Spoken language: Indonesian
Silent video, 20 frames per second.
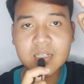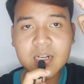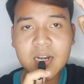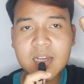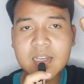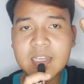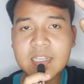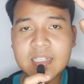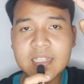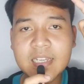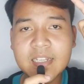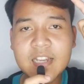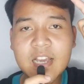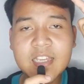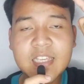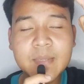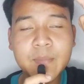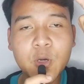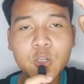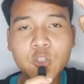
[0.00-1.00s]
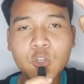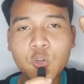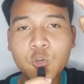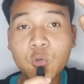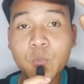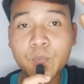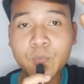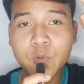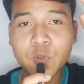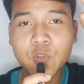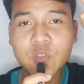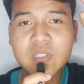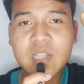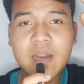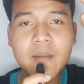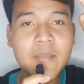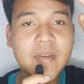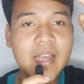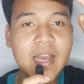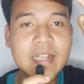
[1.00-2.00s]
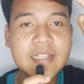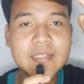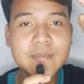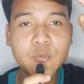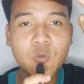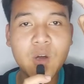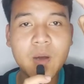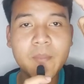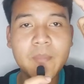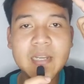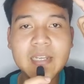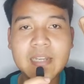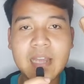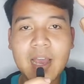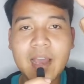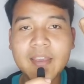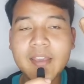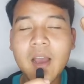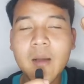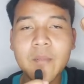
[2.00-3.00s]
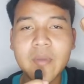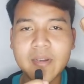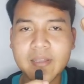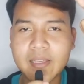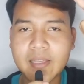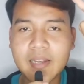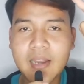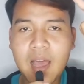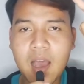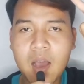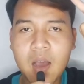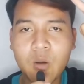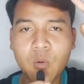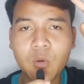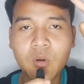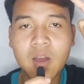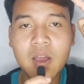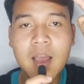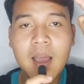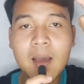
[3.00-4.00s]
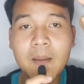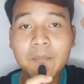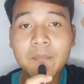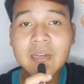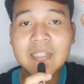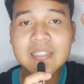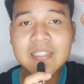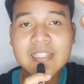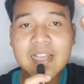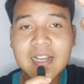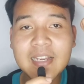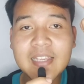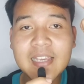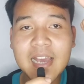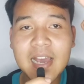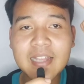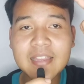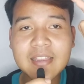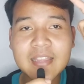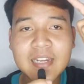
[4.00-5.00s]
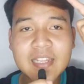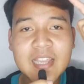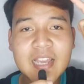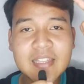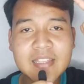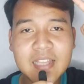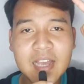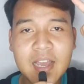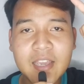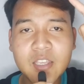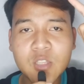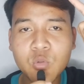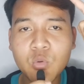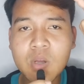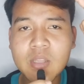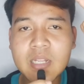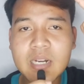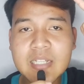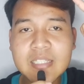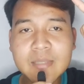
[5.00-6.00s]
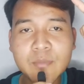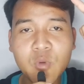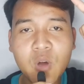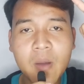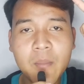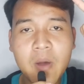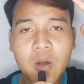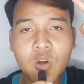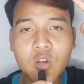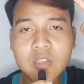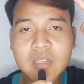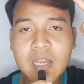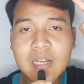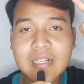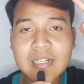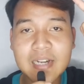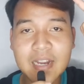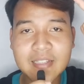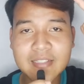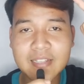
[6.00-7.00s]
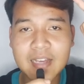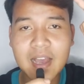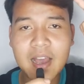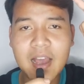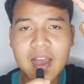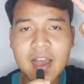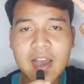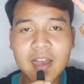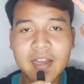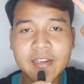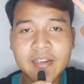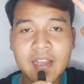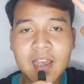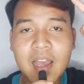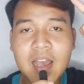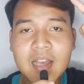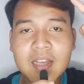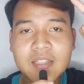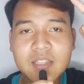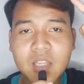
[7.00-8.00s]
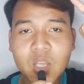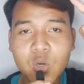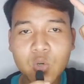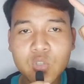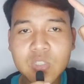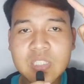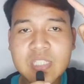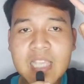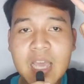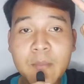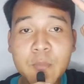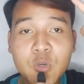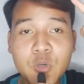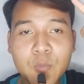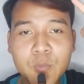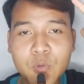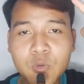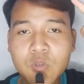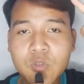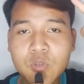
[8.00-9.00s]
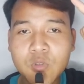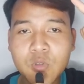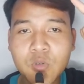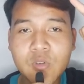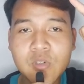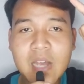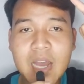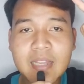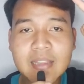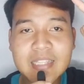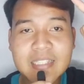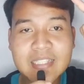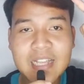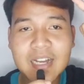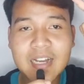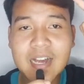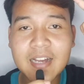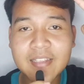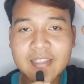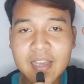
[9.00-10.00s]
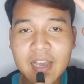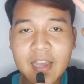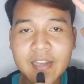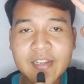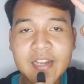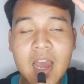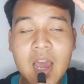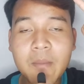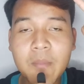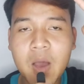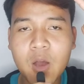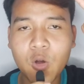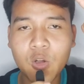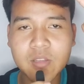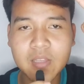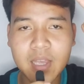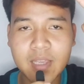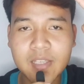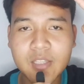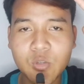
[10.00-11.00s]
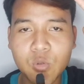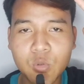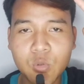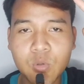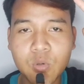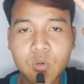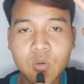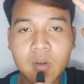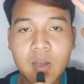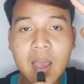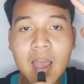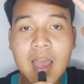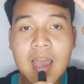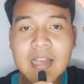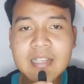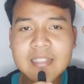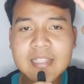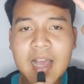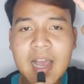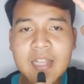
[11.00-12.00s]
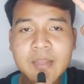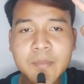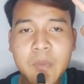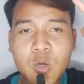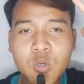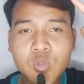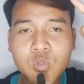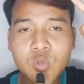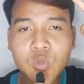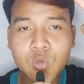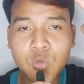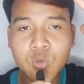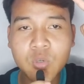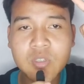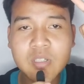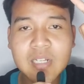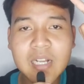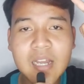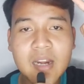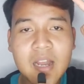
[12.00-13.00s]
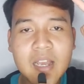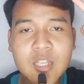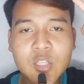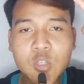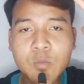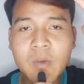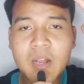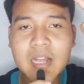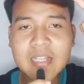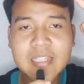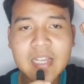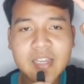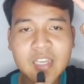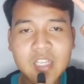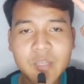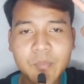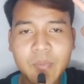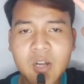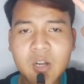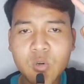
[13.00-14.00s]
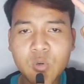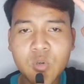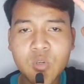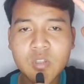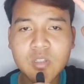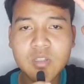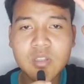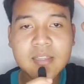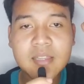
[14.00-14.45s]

Kerang ini lagi motor rumput dan melihat sebuah benda yang berkilau. Pas dia lihat ternyata itu adalah sebuah mahkota kerajaan. Terus dia buru-buru tuh ganti cangkangnya dengan mahkota itu. Saat mau turun, kerang itu malah sakit perut.